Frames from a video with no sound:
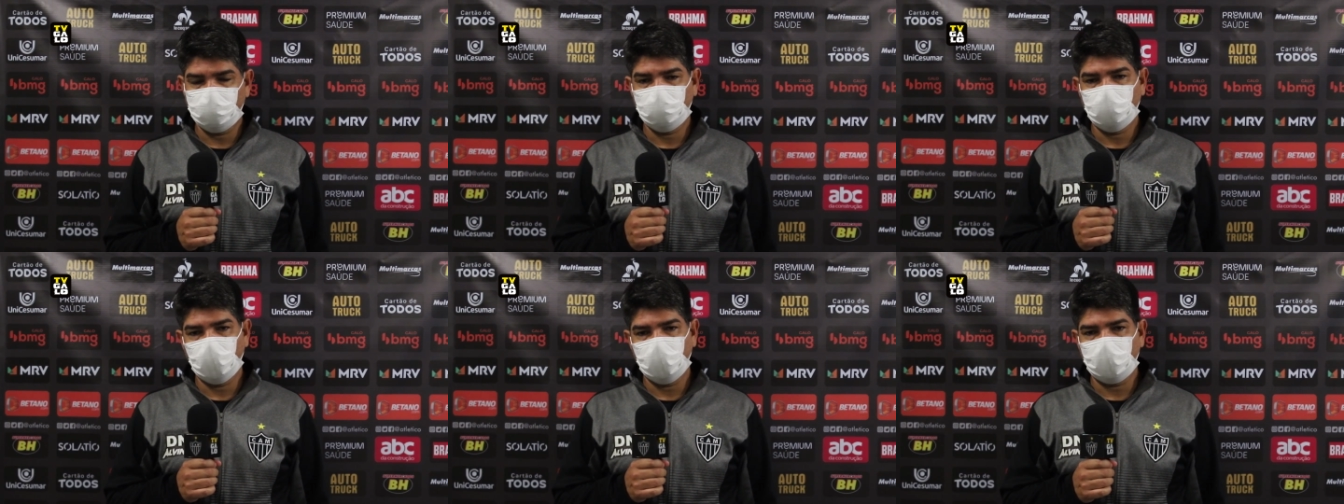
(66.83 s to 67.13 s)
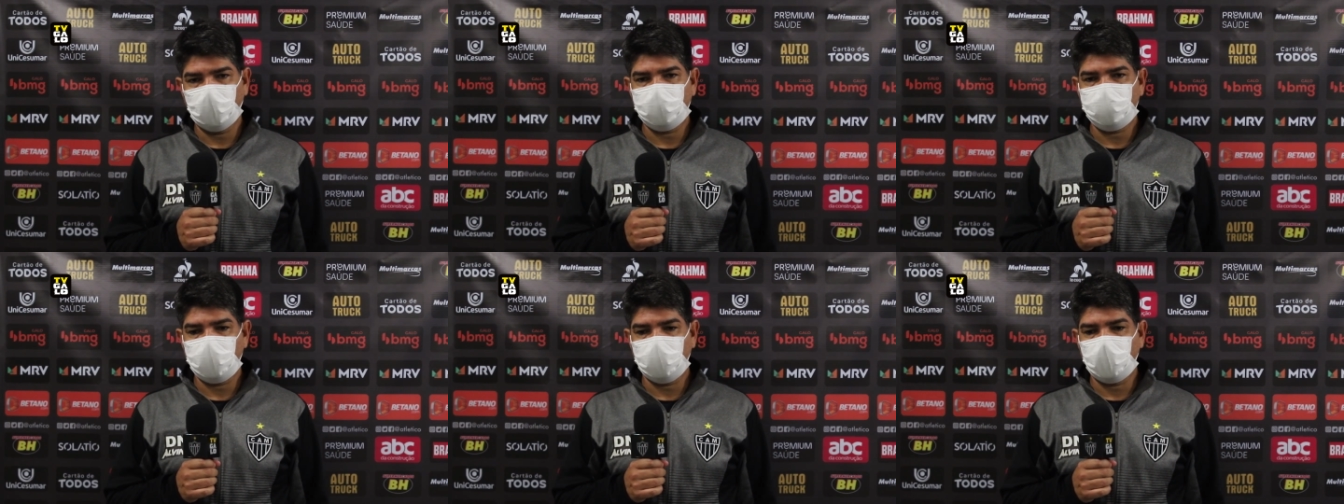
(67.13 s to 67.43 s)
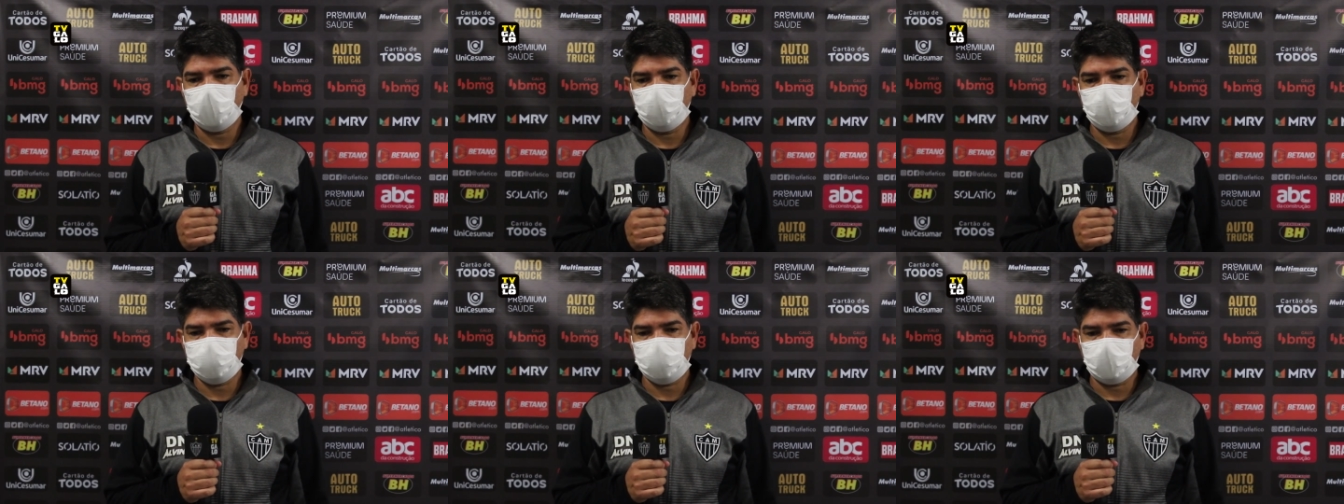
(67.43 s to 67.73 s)
de jogo das
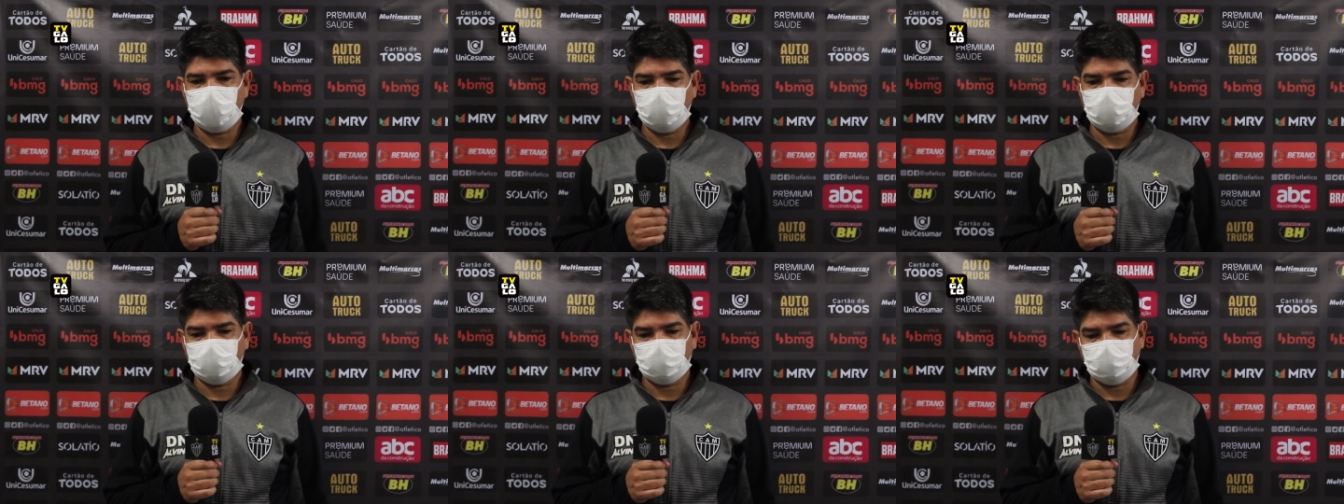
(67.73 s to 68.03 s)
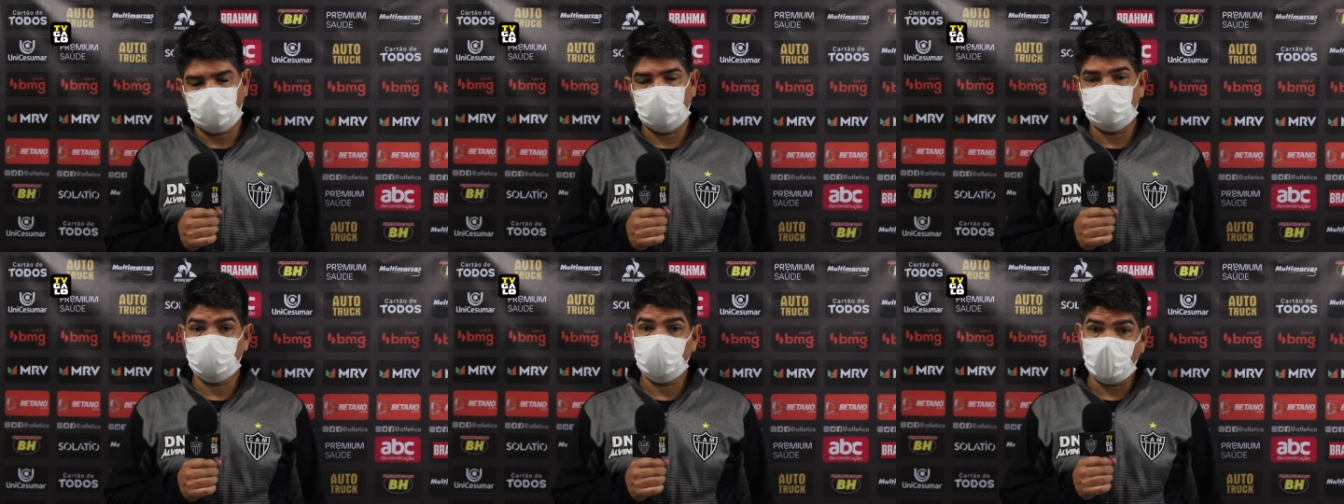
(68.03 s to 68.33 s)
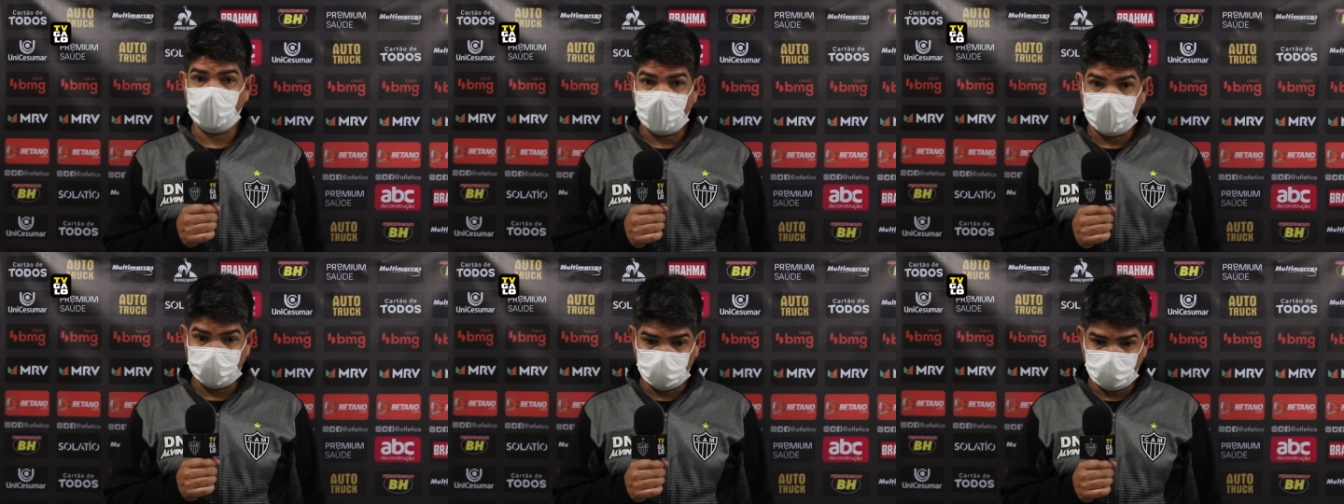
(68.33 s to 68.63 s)
equipes que têm
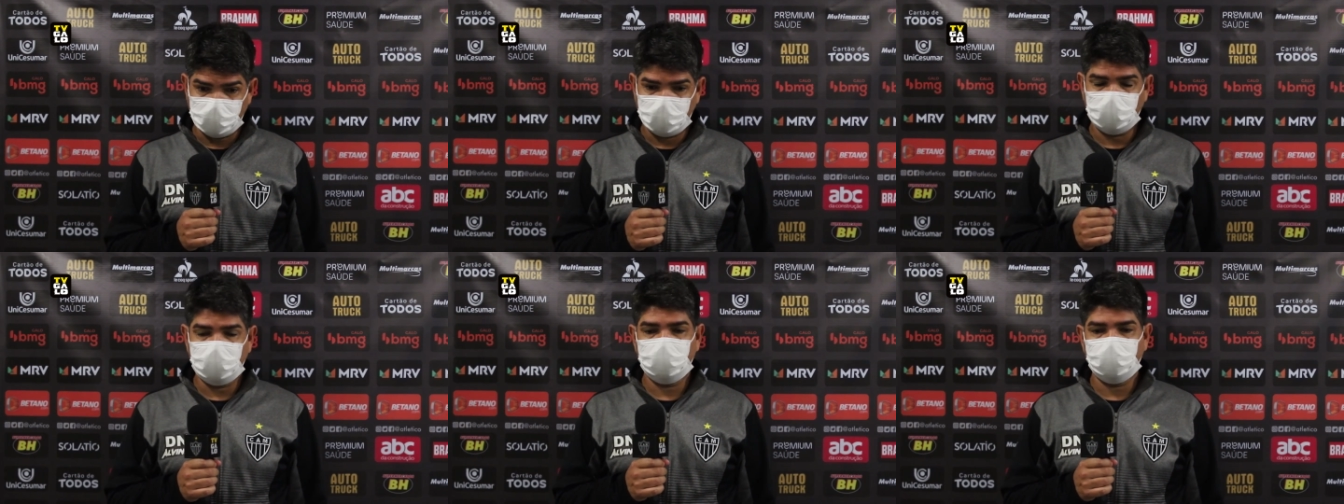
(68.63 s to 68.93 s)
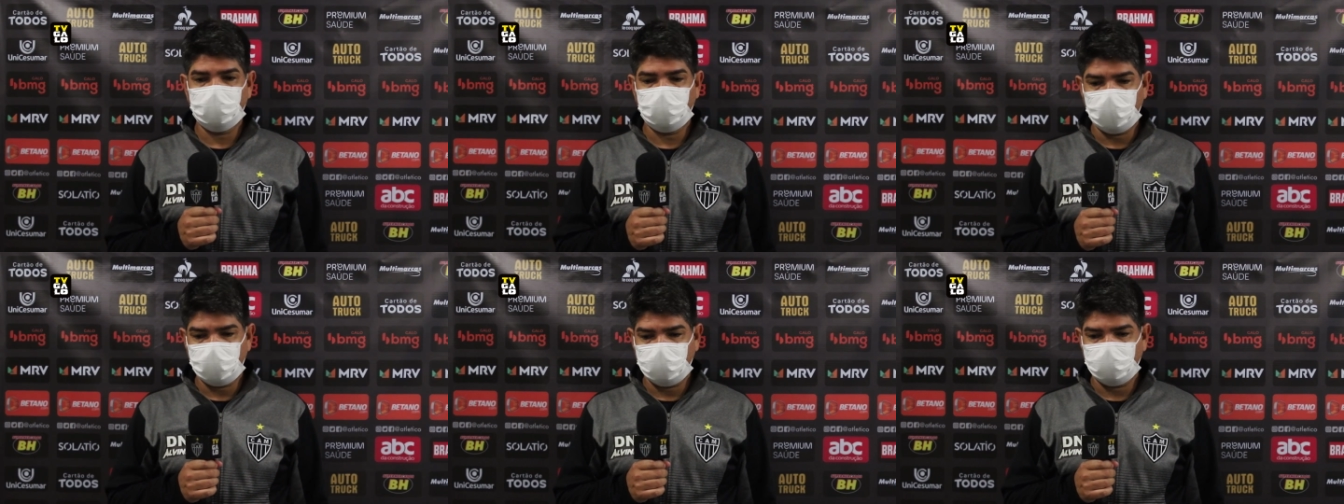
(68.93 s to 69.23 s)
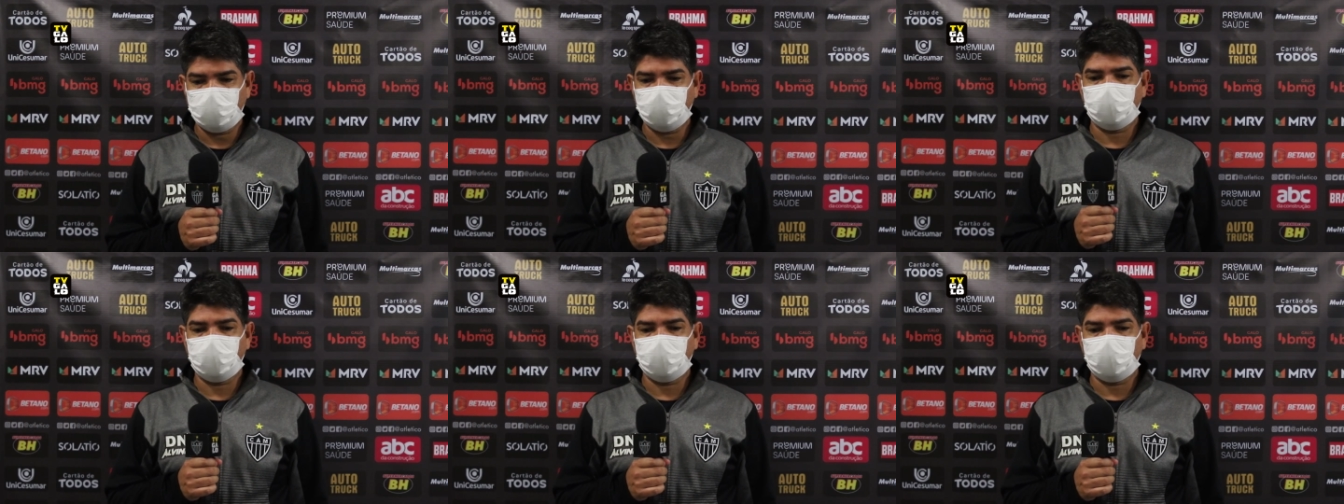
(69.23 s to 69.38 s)
jogado aqui, né?